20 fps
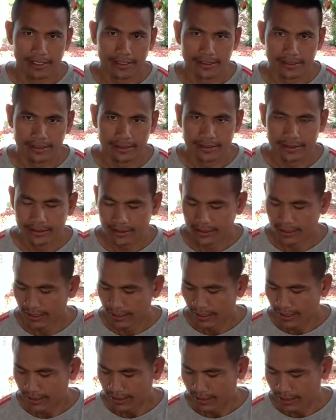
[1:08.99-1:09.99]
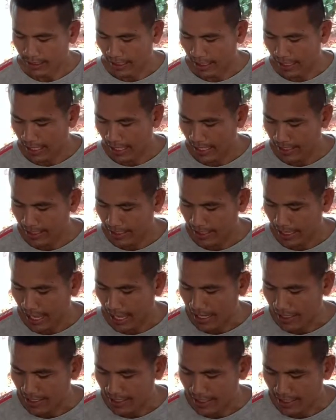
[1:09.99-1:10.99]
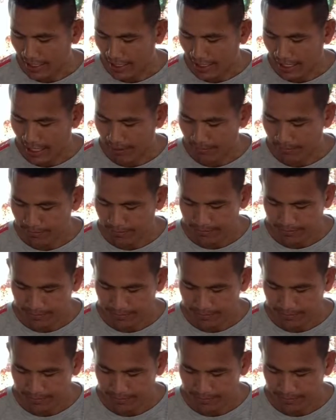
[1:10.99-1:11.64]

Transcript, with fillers: นเกลือแร่ได้อย่างดีครับ